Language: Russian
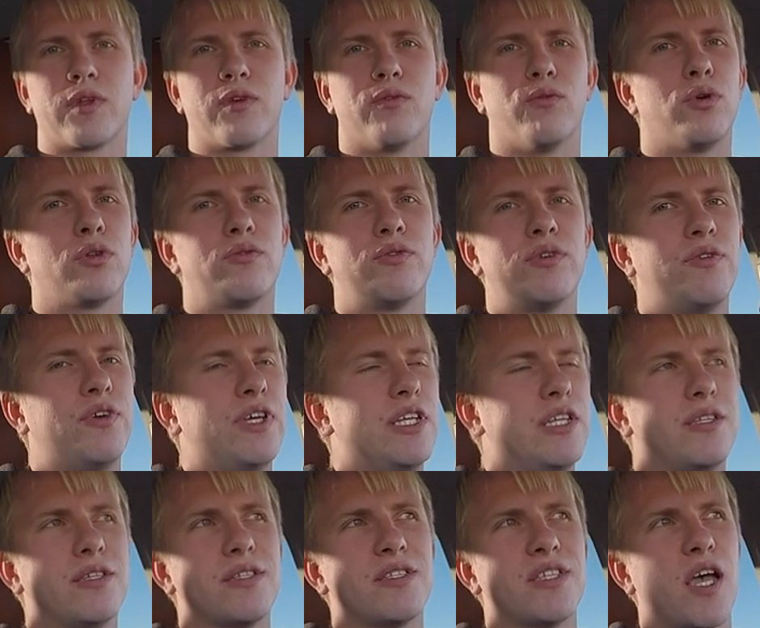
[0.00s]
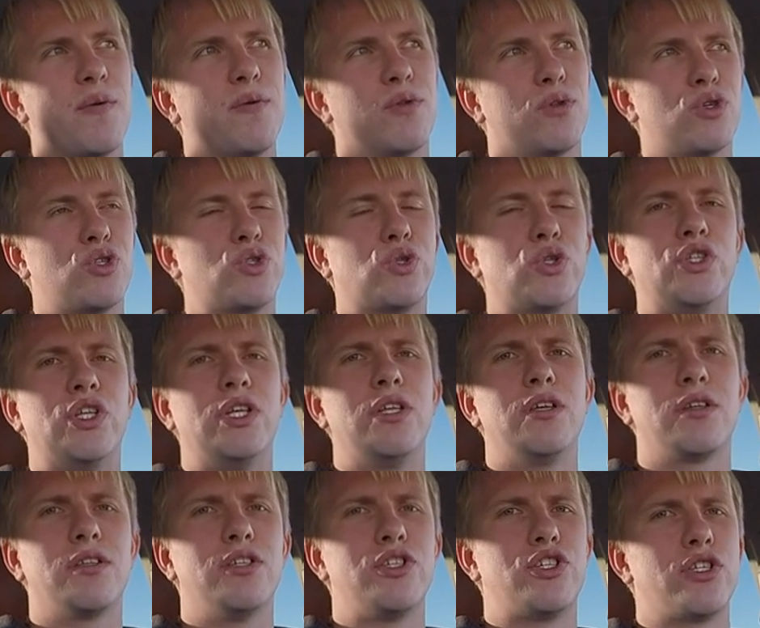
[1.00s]
Вот вы видите сами то, что
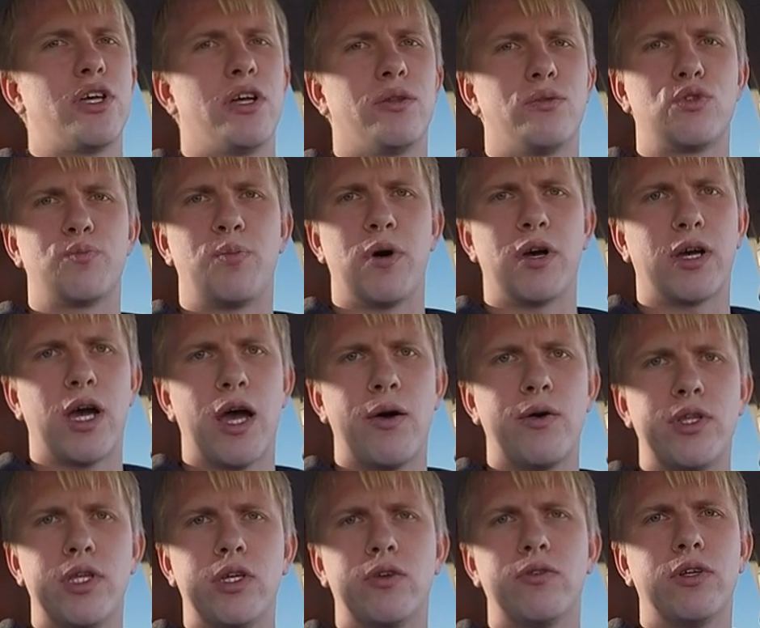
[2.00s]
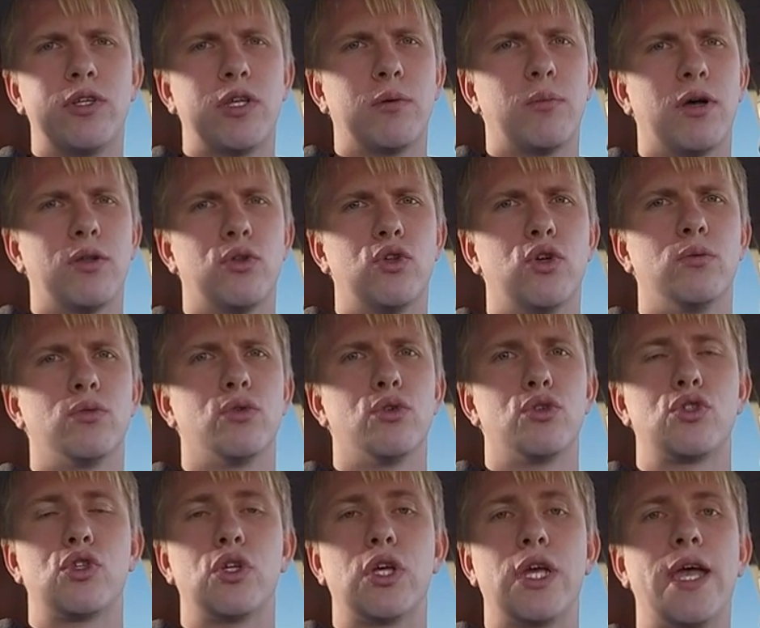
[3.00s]
дилер начинает успокаивать и говорить об одном,
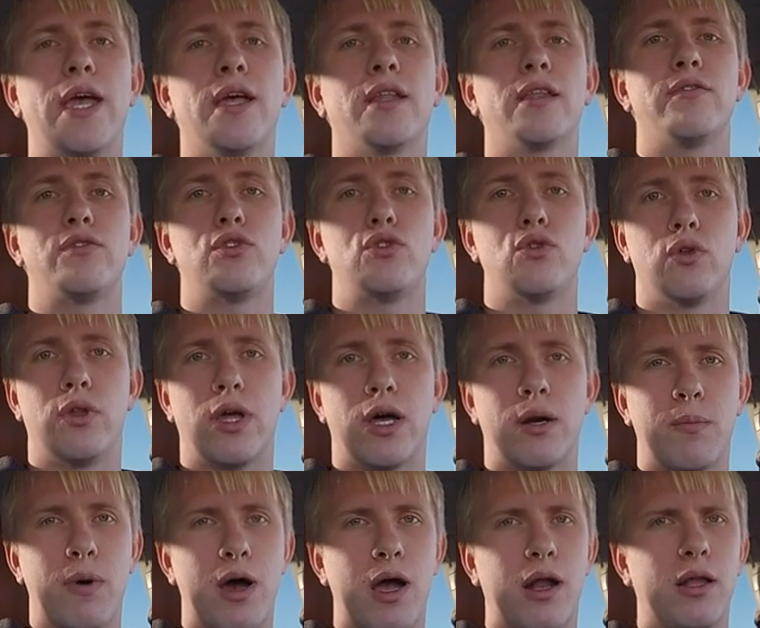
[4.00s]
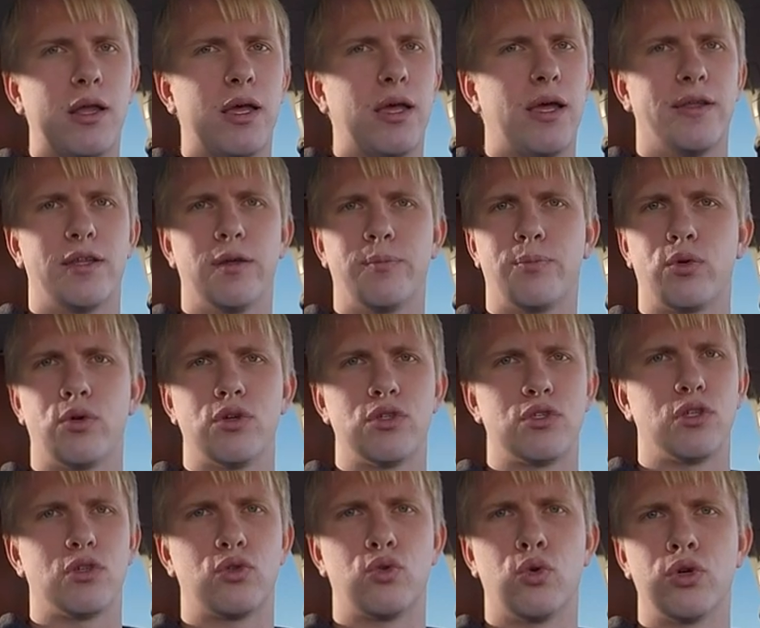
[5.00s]
то, что это все нормально, это
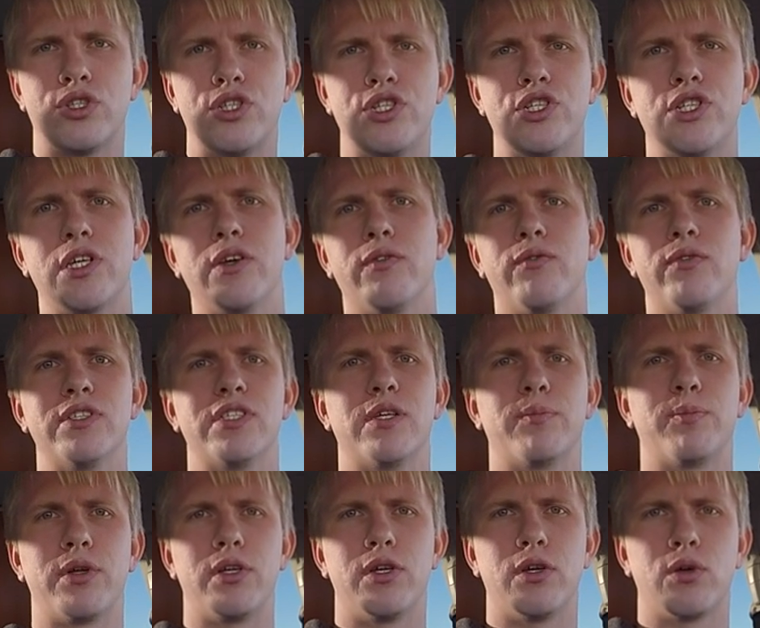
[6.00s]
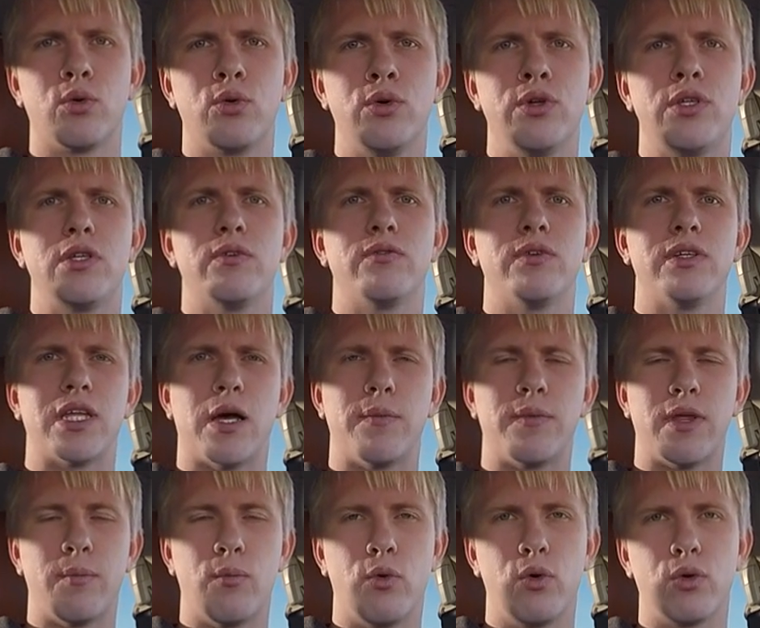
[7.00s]
просто точечки, вы заполируете, вы
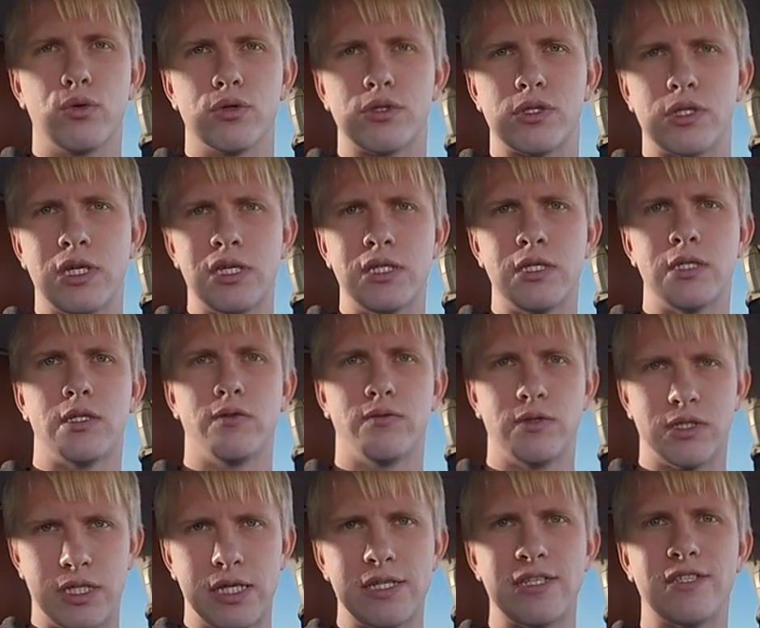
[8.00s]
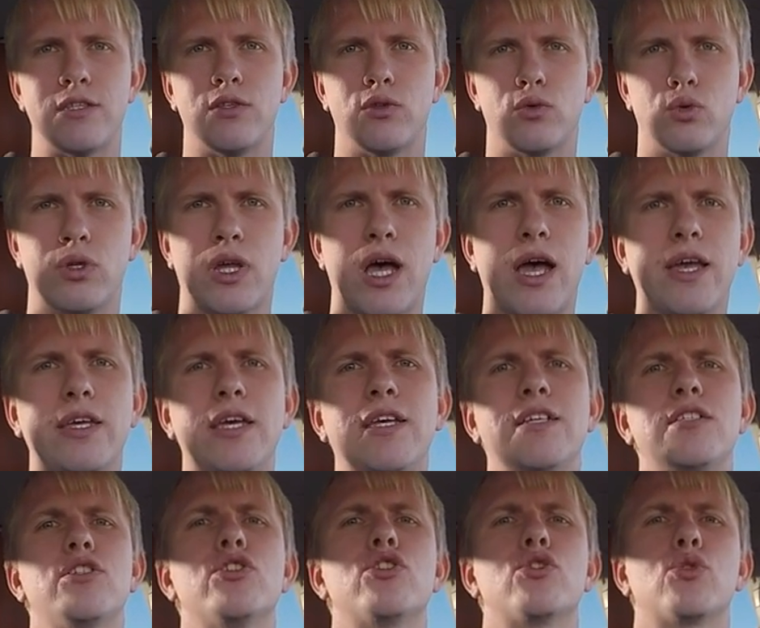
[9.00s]
там на мойку съездите, вы съездите туда,
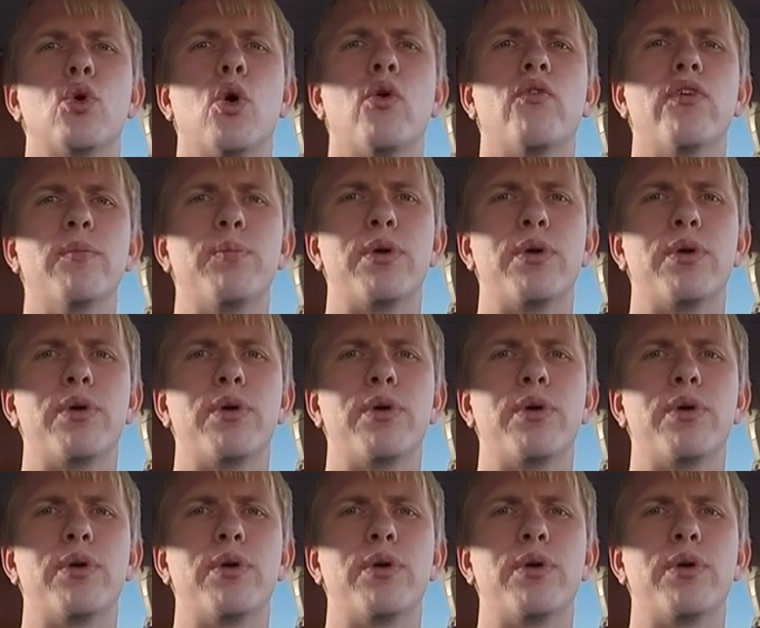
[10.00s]
если что, вы